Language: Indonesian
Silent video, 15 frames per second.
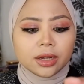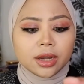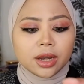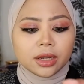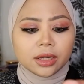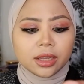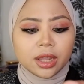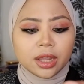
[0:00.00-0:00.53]

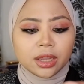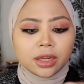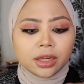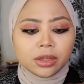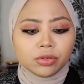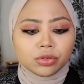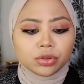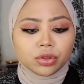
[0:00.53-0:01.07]
dan dia
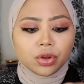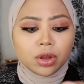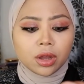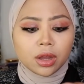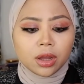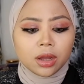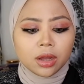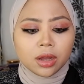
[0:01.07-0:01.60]
ini untuk
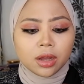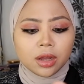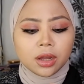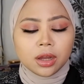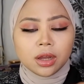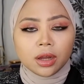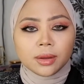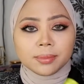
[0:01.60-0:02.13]

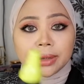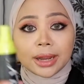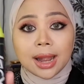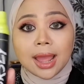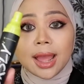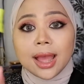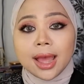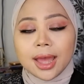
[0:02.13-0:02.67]
uh,
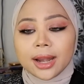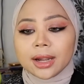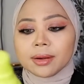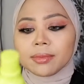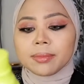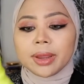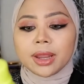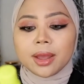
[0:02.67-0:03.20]

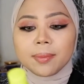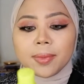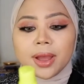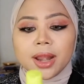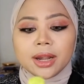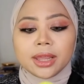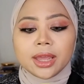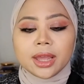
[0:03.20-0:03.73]
menahan makeup
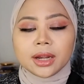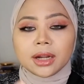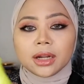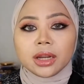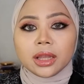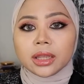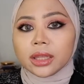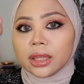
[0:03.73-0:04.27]
kalian
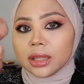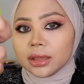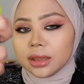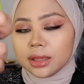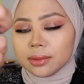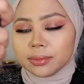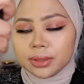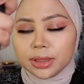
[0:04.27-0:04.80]
lagi
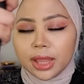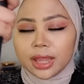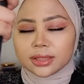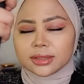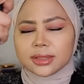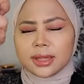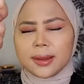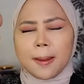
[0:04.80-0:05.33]
lebih
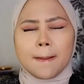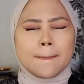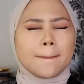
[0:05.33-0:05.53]
lasting